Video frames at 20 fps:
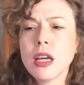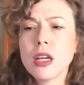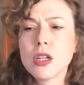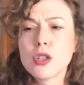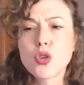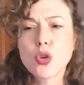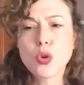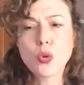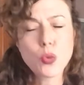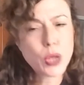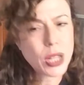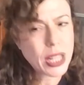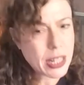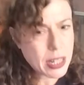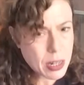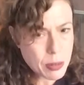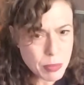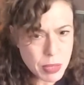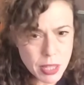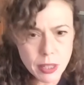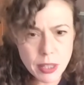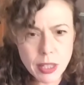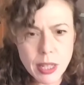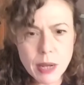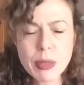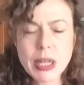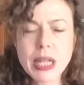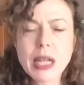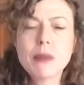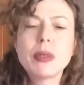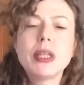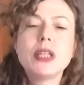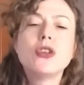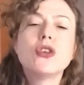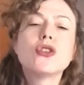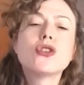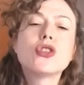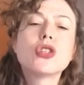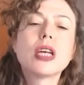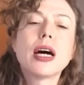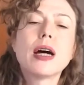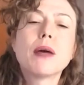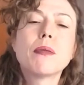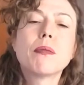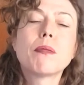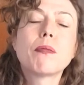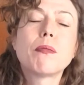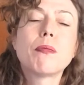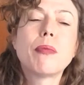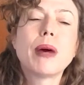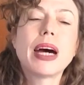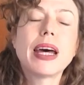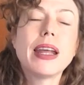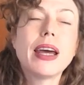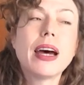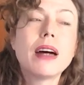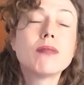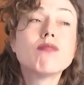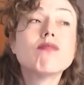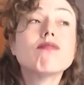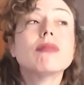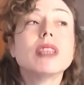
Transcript: son una herramienta maravillosa para